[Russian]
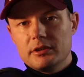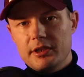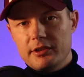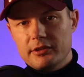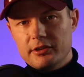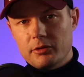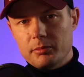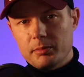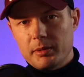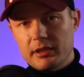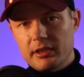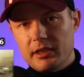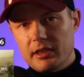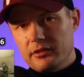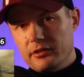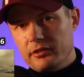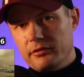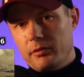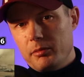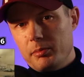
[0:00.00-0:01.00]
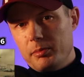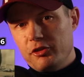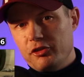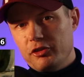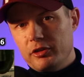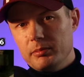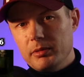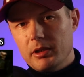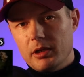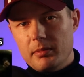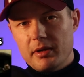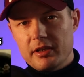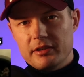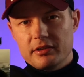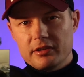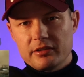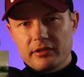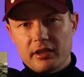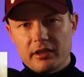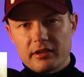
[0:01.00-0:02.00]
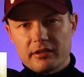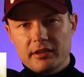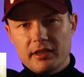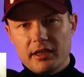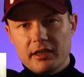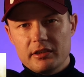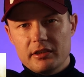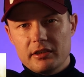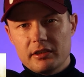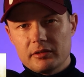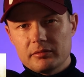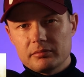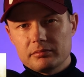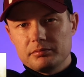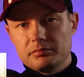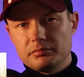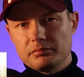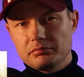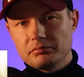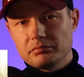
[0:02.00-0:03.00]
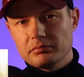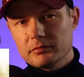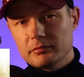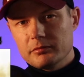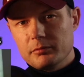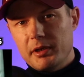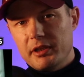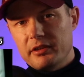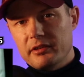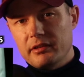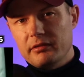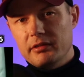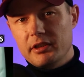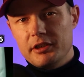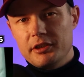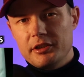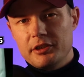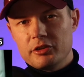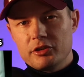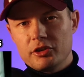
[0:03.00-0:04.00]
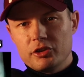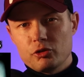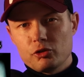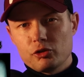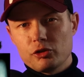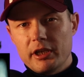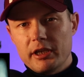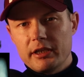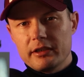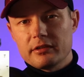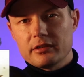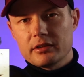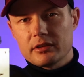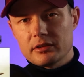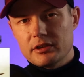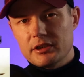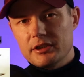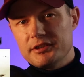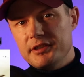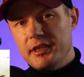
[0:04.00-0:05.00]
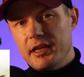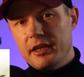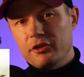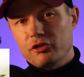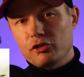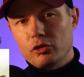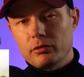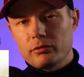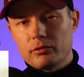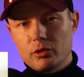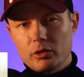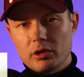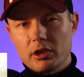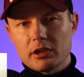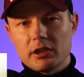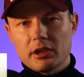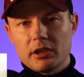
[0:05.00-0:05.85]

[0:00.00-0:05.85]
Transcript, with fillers: 300 спартанцев, эпичный блокбастер Зака Снайдера, в представлении не нуждается, резня, экшон, все как